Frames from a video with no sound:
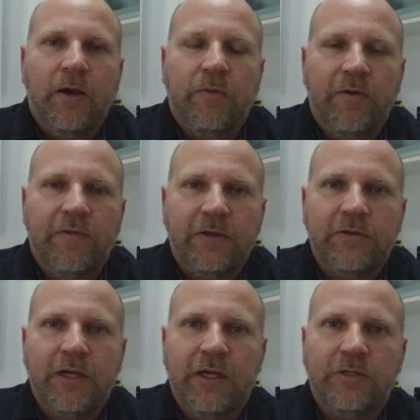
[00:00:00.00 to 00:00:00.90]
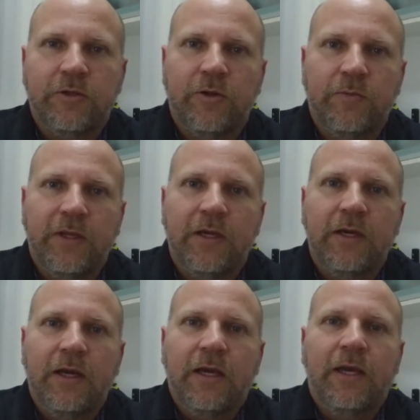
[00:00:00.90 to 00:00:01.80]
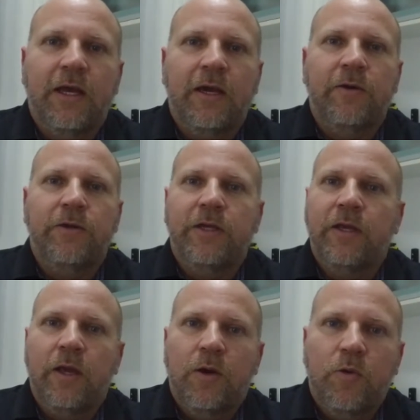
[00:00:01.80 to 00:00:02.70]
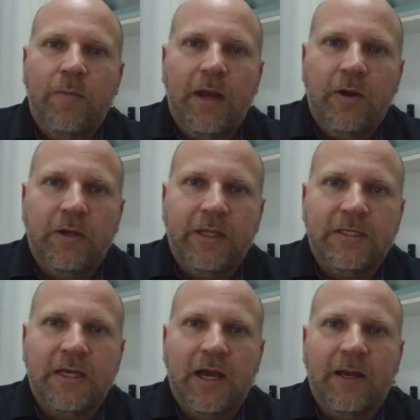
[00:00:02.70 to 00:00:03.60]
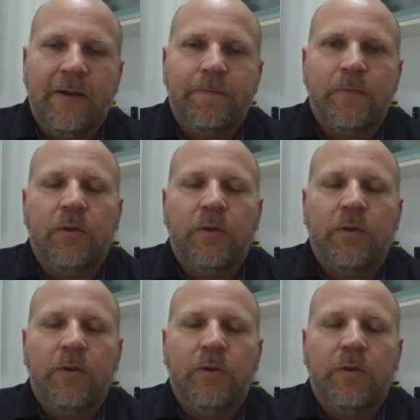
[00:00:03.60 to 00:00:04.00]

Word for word: um evento de gastronomia que irá reunir o melhor dessa área.